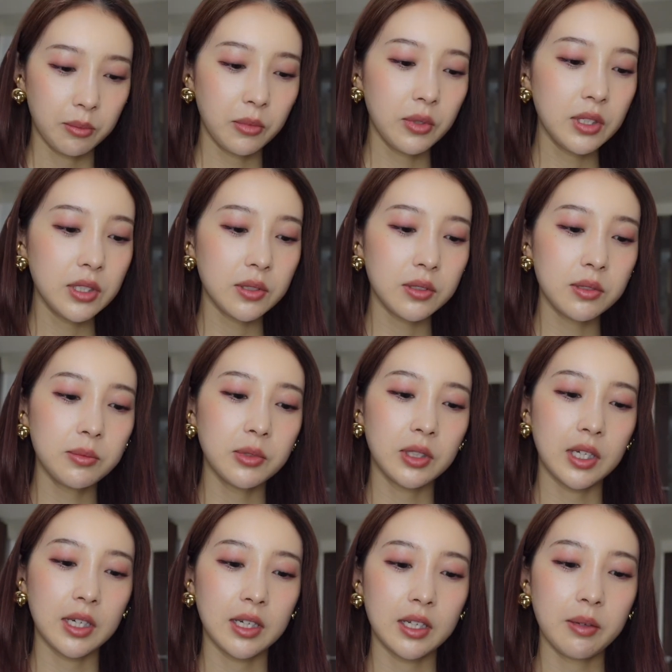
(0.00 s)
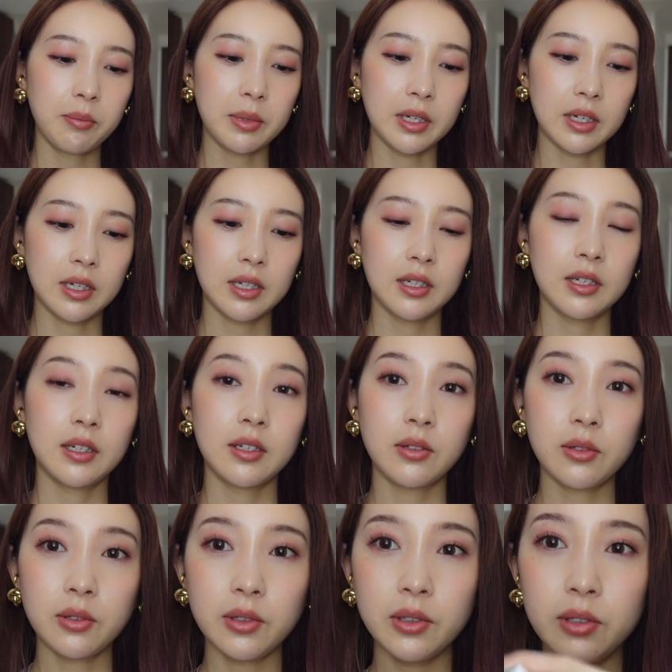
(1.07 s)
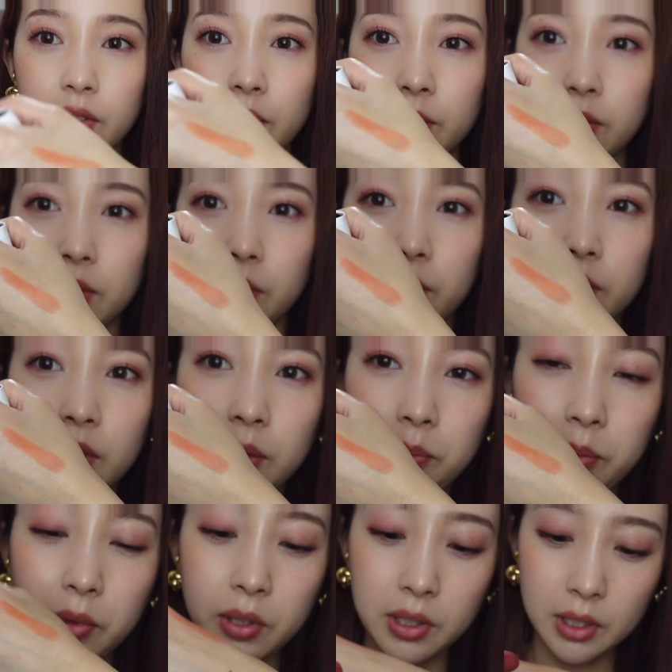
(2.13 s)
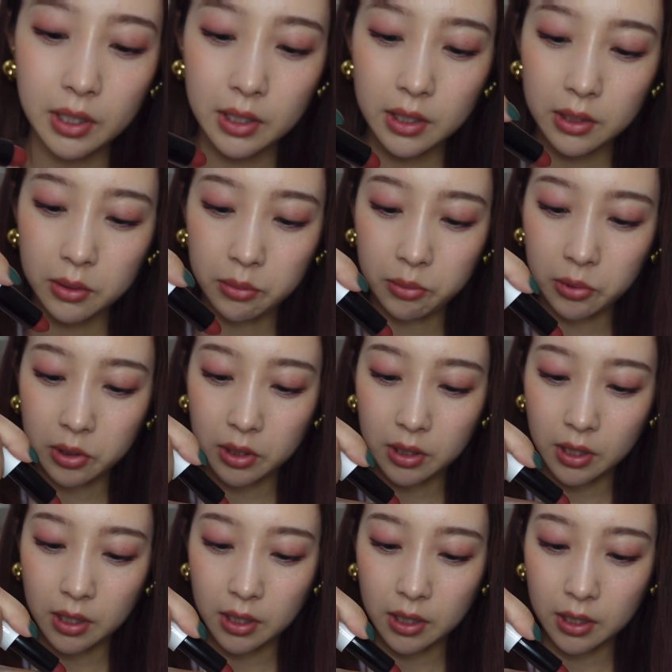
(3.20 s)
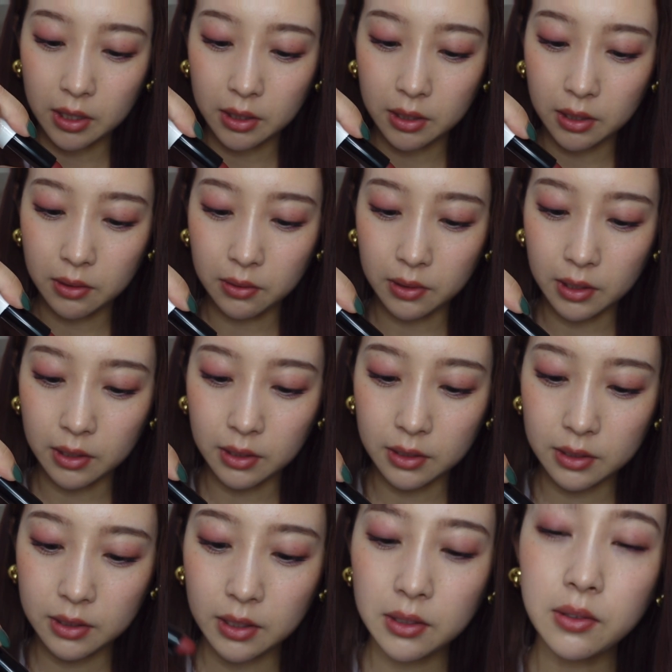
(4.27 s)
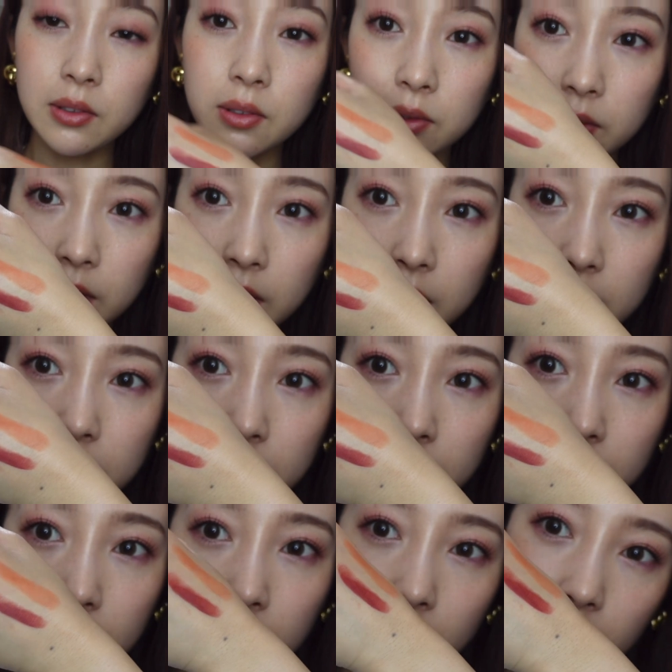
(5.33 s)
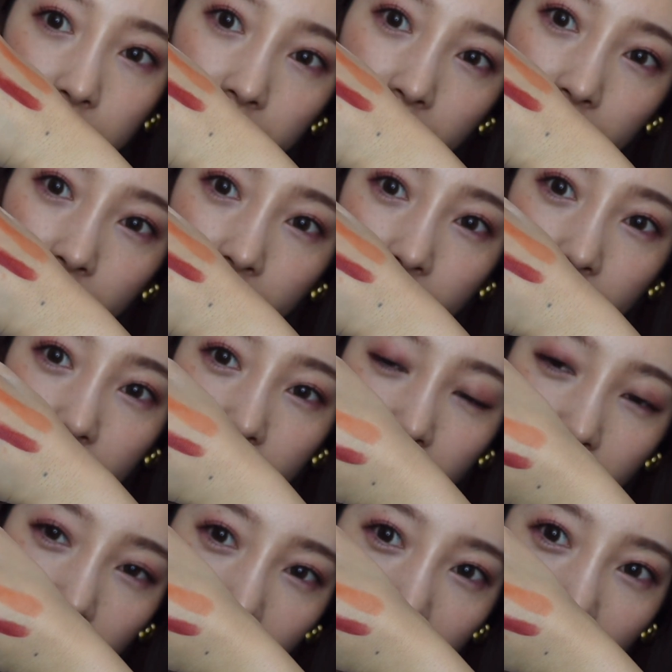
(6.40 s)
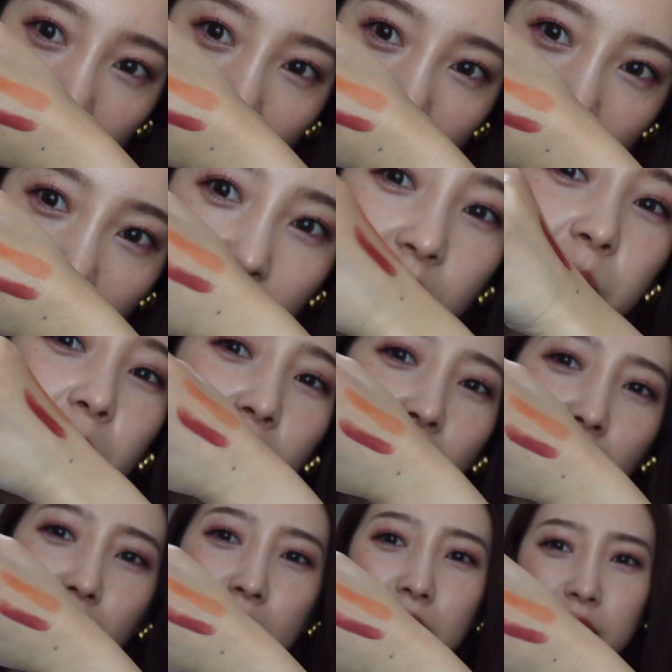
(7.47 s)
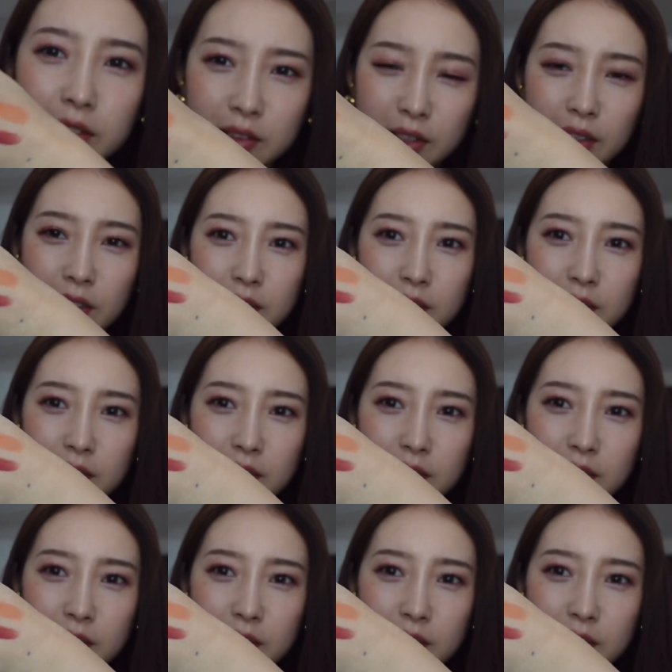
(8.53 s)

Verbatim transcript: もう一色もねやっぱこういう色って女っぽいなと思って選んだ色なんですけどこんな感じの色これも可愛かったで